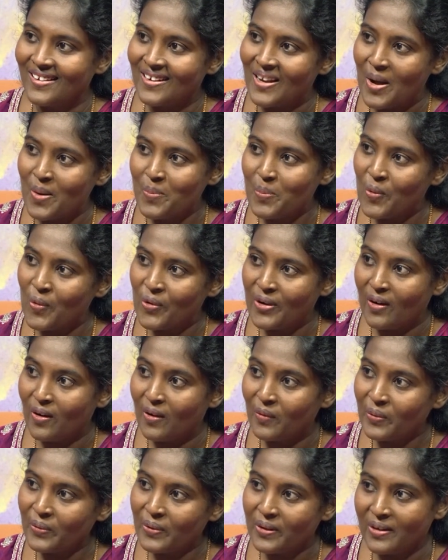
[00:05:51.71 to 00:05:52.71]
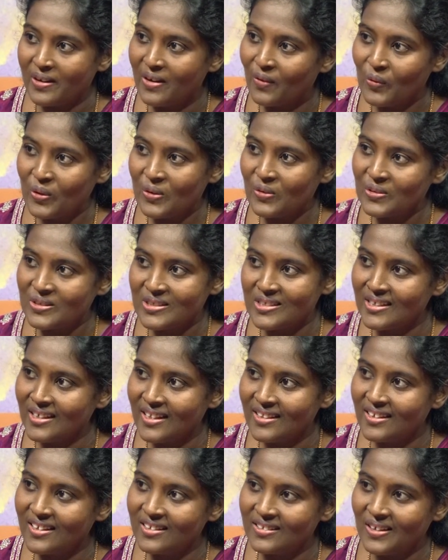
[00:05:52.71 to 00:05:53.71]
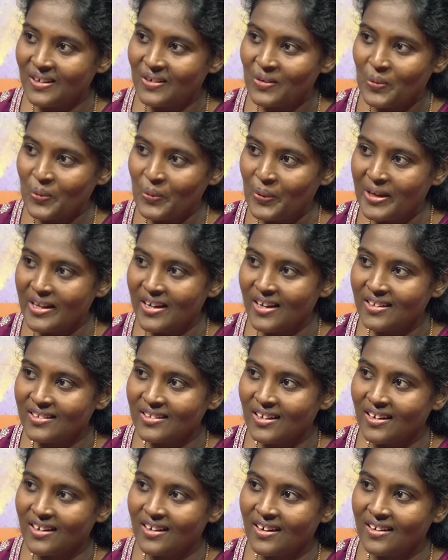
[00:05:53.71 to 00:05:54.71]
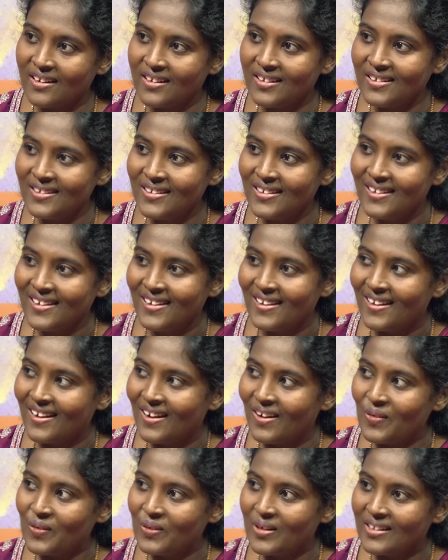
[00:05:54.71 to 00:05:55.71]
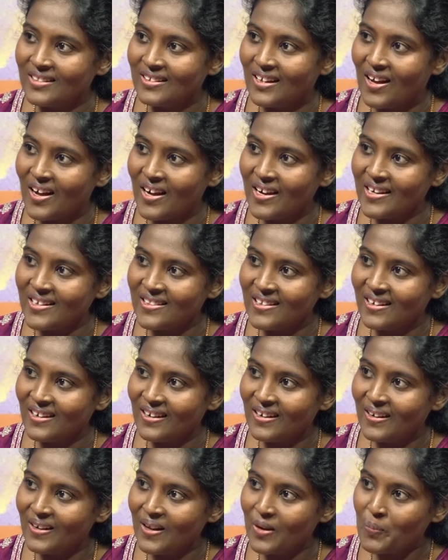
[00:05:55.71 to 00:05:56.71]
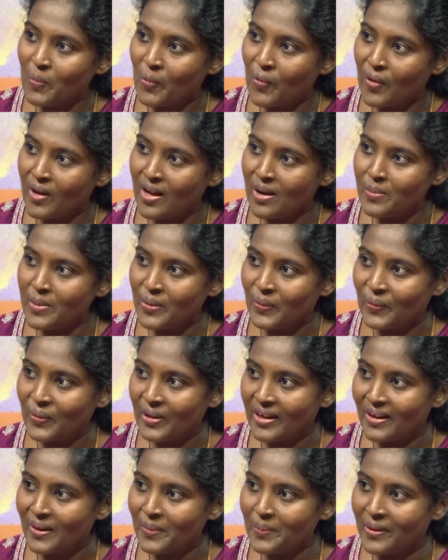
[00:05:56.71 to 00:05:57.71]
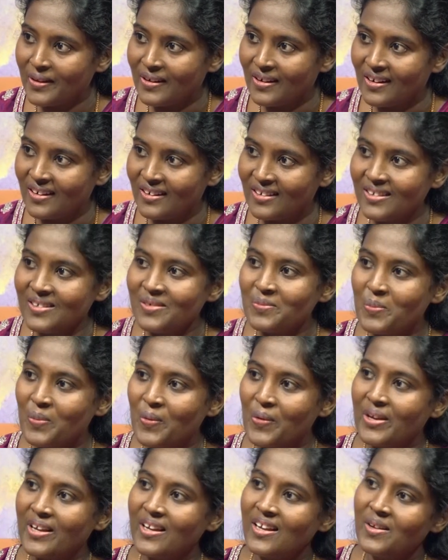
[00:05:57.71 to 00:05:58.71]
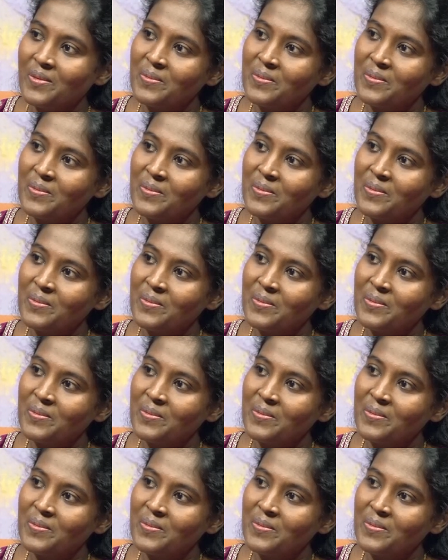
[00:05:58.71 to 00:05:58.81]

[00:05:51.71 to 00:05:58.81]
நான் போகிறேன் அவங்க எவ்வளோ சின்னதாக இருந்தாங்க குட்டியாக இருந்தாங்க ஆனால் அவங்க அந்த ஆயுதங்கள்லாம் போடாமல் கூட என்ன பண்ணுறாங்க போய்